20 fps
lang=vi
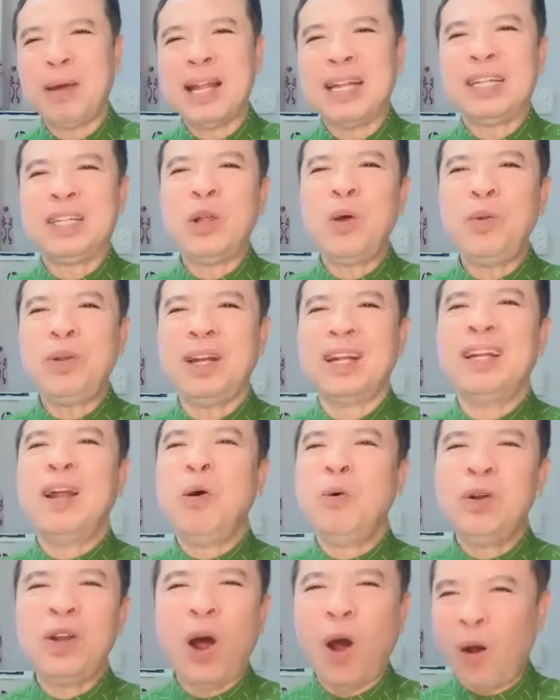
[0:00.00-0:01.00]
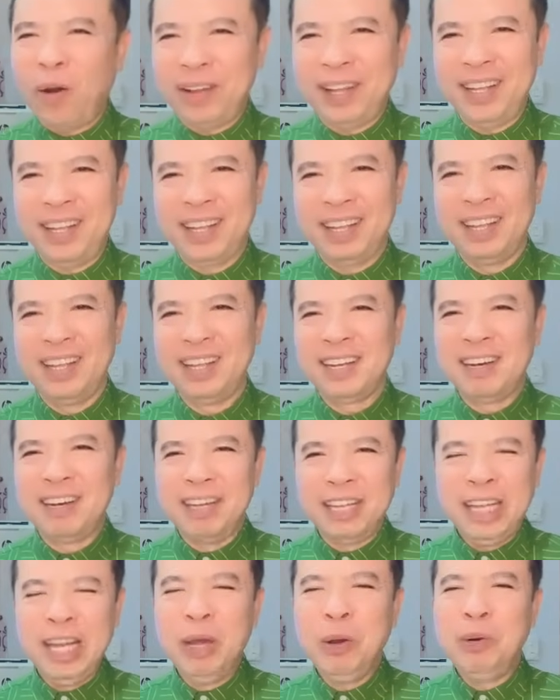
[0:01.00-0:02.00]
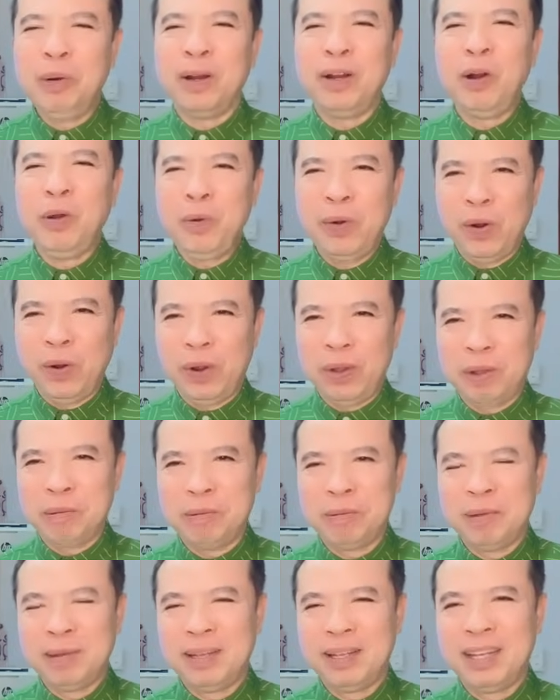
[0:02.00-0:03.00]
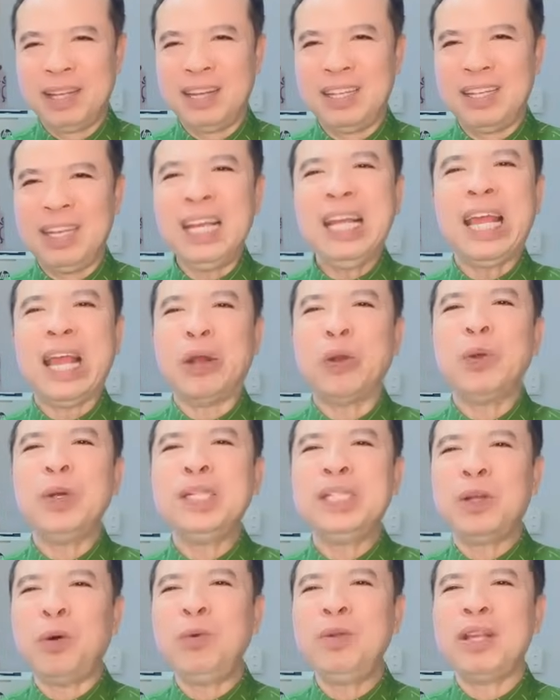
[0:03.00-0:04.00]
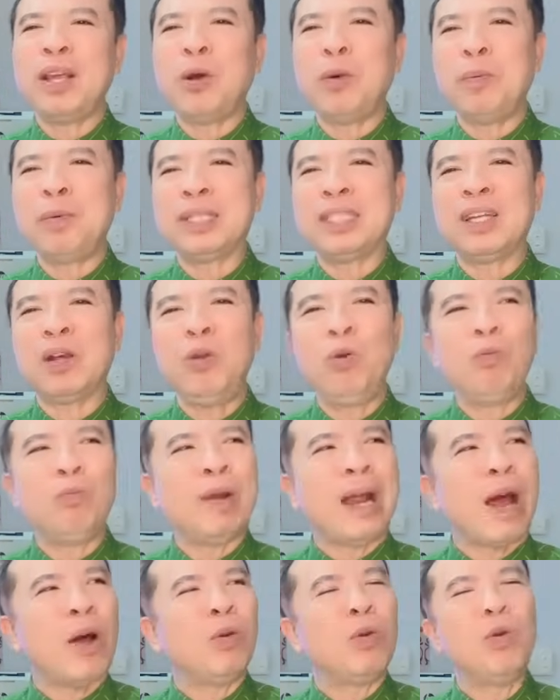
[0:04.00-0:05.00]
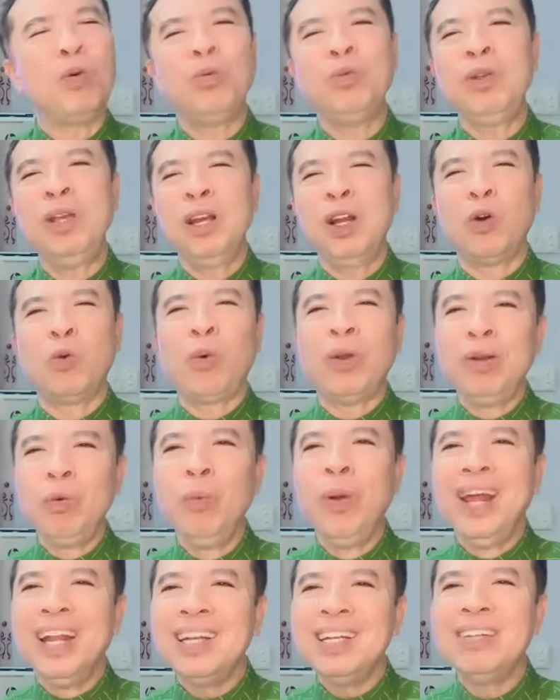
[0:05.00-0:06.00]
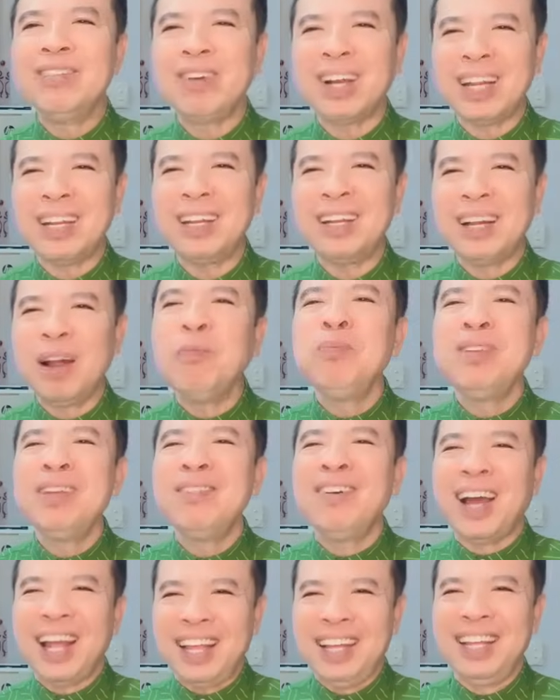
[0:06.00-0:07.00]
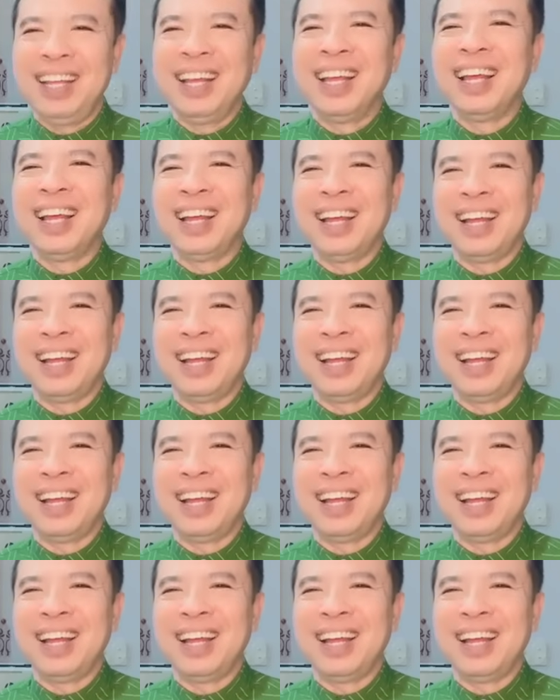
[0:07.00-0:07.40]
bạn tốt ở đâu rồi người yêu ở đâu rồi à, những kẻ nói xấu nhau mà sao lúc nào nó cũng như là quân nguyên như vậy nó đông như vậy